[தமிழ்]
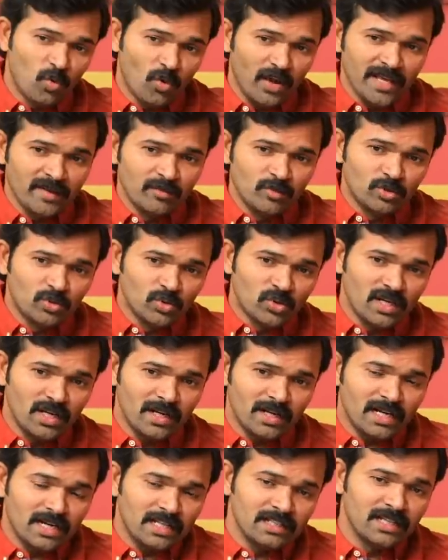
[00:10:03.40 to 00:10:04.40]

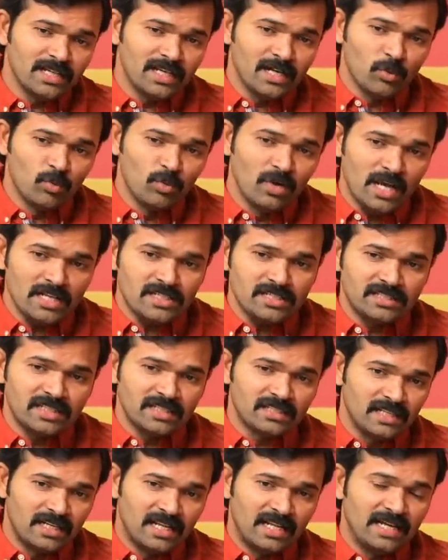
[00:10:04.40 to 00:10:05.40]
கோயம்புத்தூரில் கடந்த உள்ளாட்சி
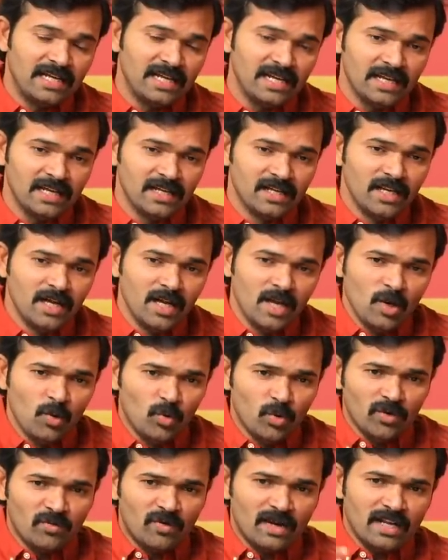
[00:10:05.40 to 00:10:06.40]
தேர்தலில்
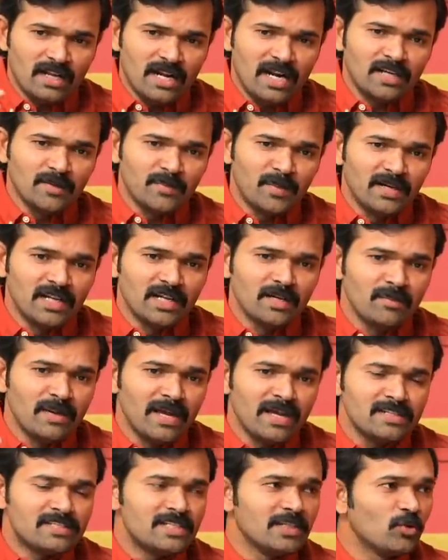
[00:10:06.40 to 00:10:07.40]
ஒரு வடநாட்டு பெண்ணுக்கு
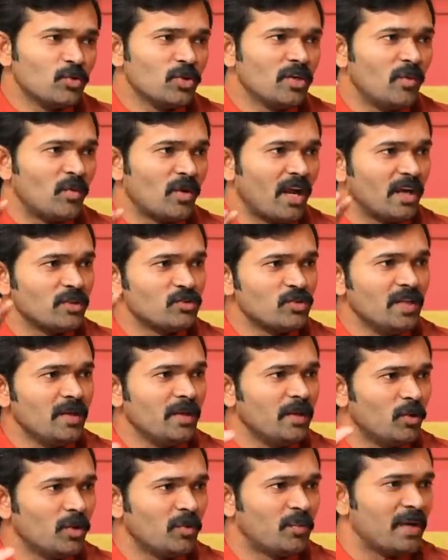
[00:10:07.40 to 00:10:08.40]
மேயர் சீட் கொடுக்க போகிறாங்கன்னு
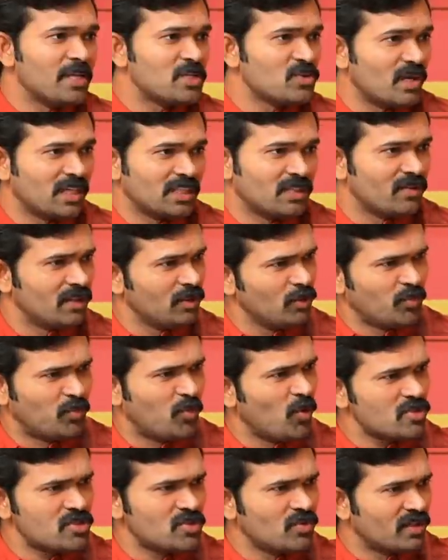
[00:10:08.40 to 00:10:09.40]
சொல்லி ஒரு பேச்சுவார்த்தை வருது ஒரு
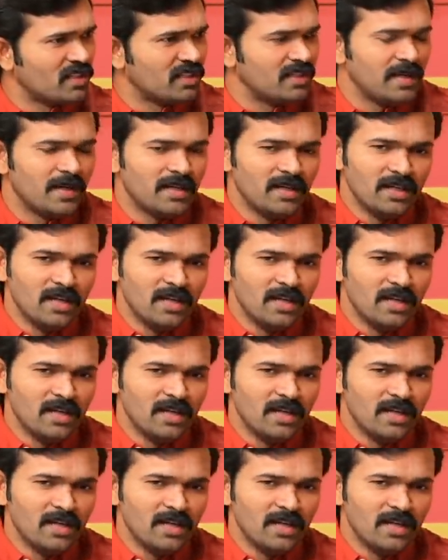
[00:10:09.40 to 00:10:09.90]
போஸ்ட் வருது